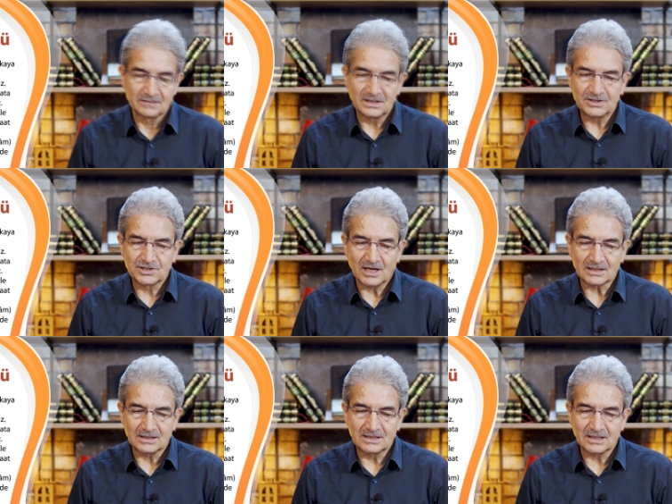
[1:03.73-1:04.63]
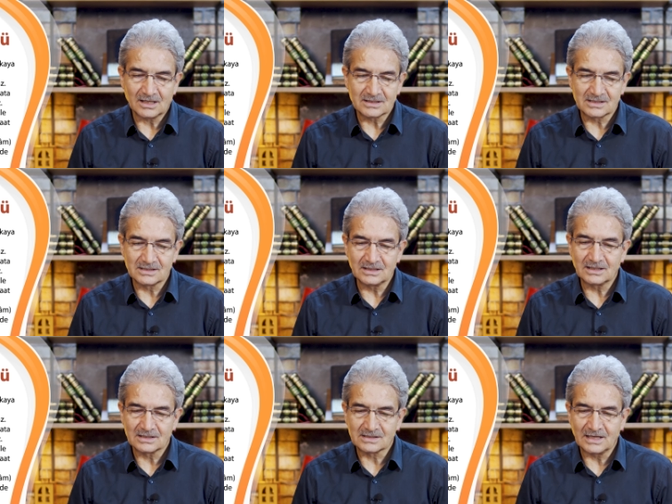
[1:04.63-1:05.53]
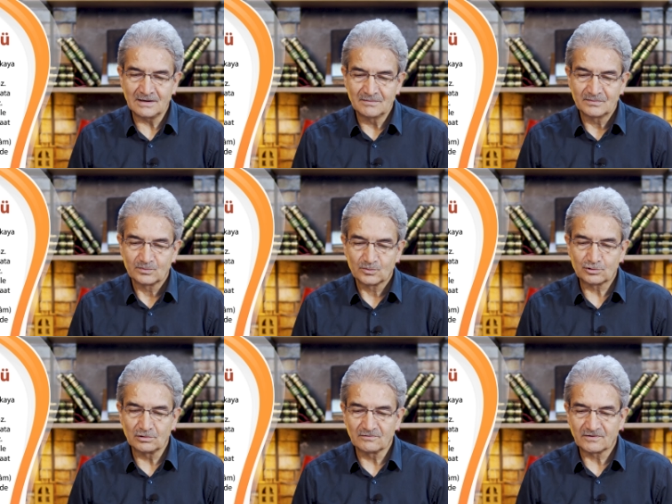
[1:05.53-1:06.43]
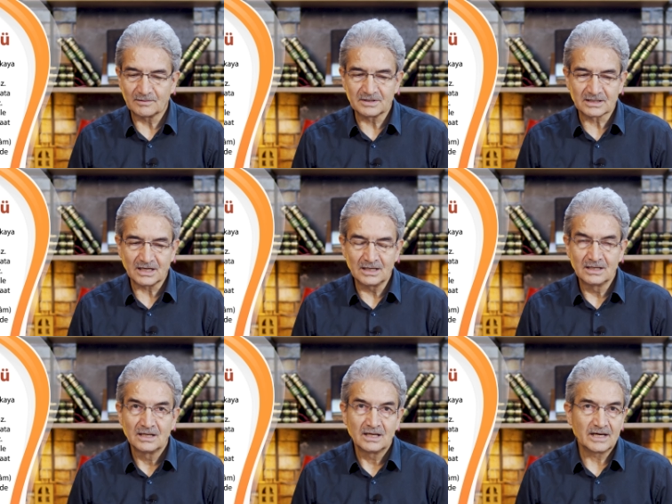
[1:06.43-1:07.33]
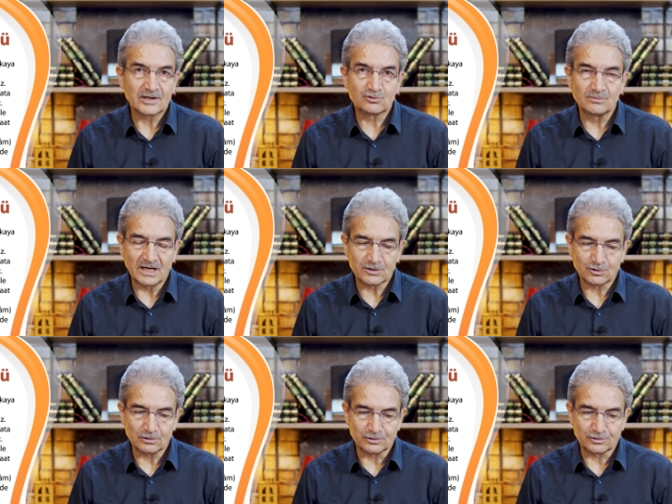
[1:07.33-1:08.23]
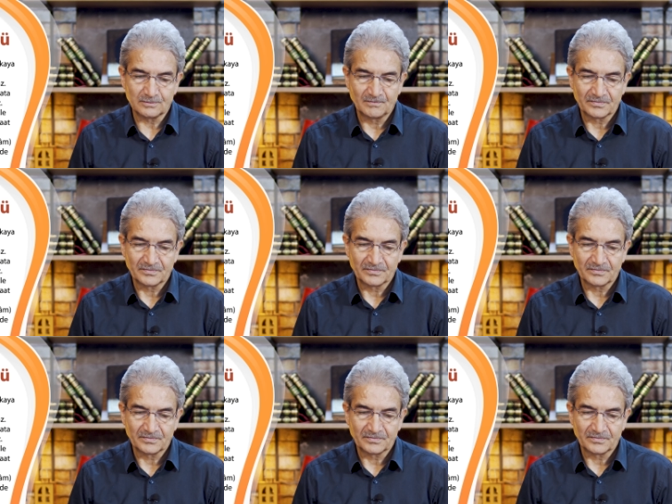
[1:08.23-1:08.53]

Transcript: Bir çark itaatsizlik etse bütün fabrika hercümerç olur.